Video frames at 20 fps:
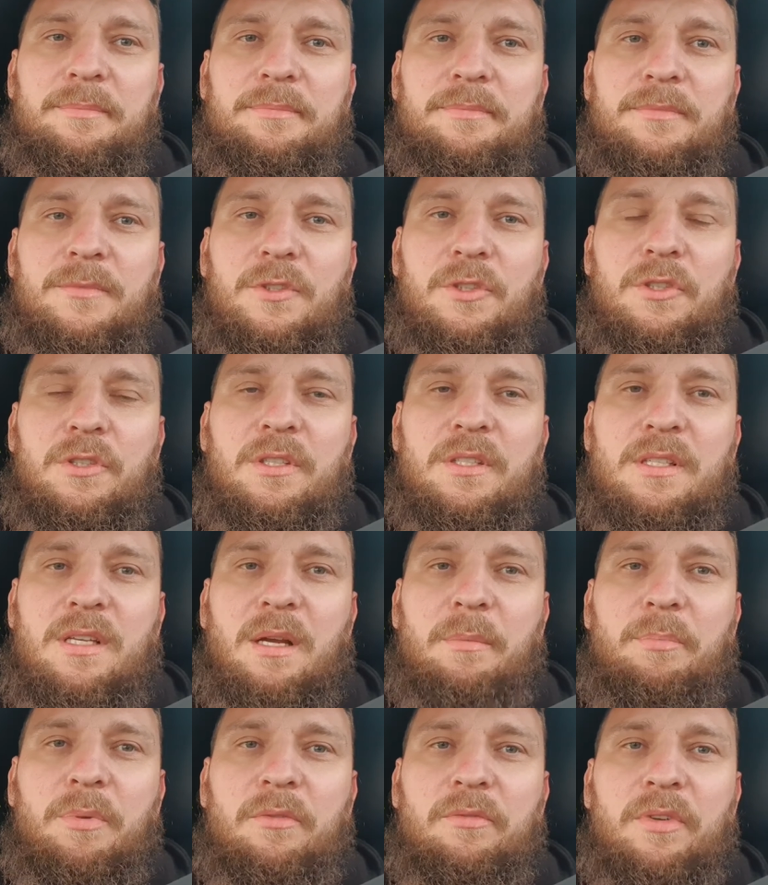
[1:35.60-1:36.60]

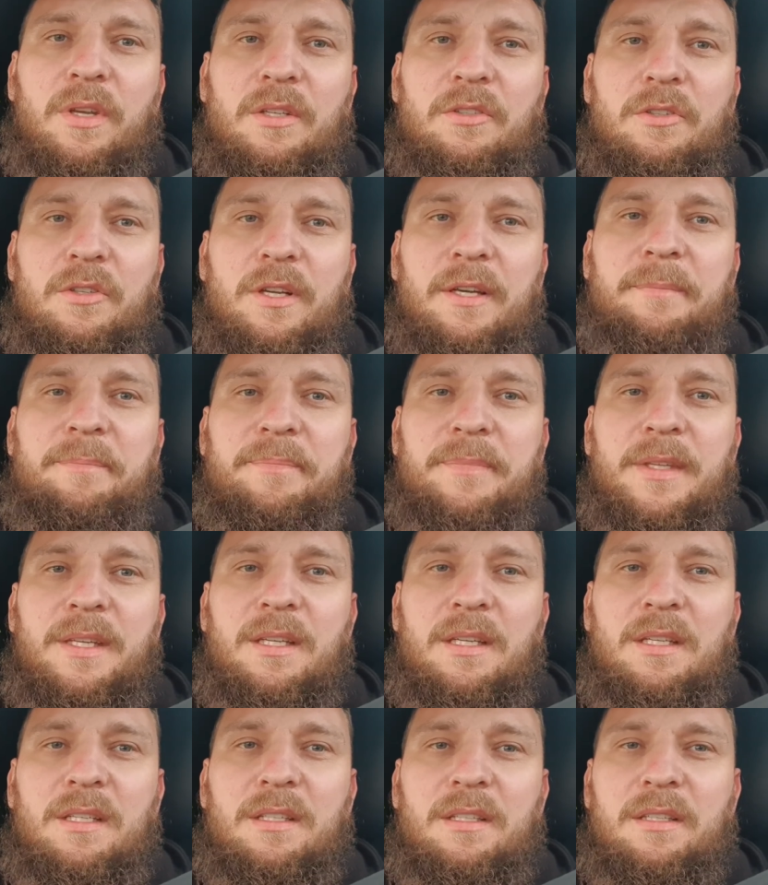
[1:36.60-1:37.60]
ściska powietrze,
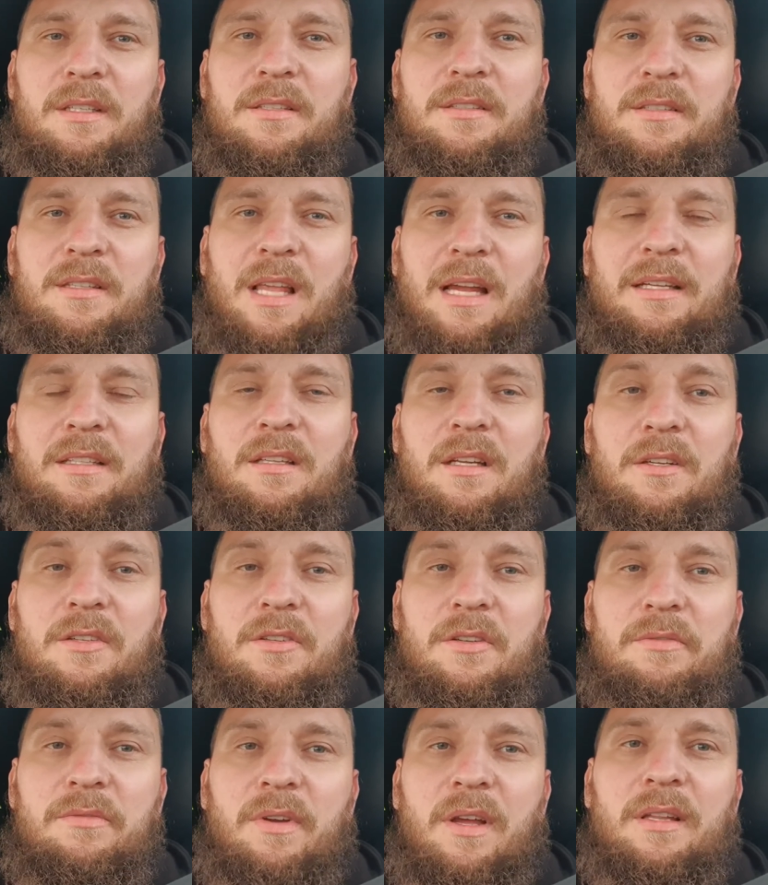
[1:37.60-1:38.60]
jest tak
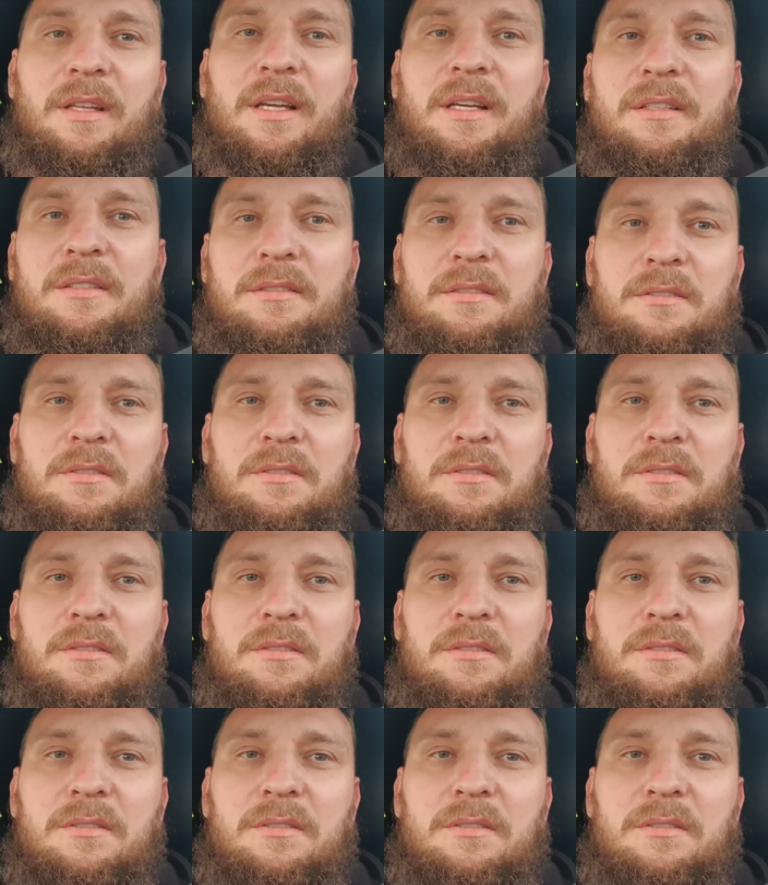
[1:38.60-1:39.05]
nagrzewane,